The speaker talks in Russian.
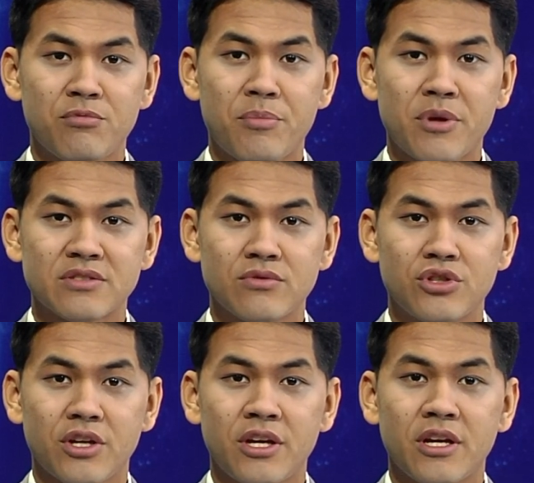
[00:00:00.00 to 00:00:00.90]

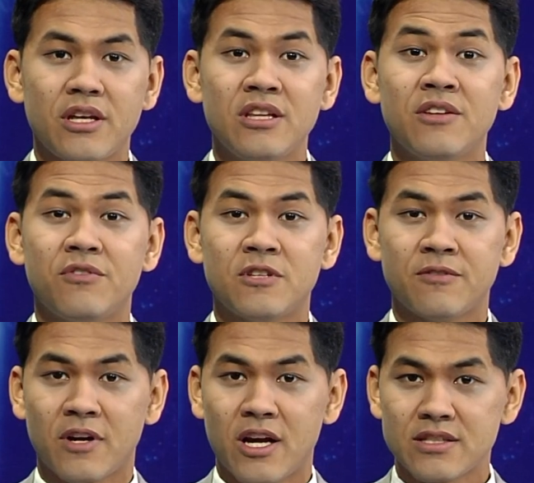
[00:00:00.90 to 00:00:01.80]
препятствующих их
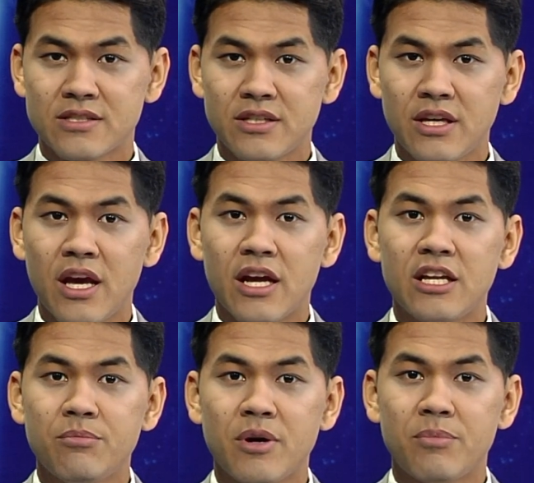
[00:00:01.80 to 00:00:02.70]
идентификации, либо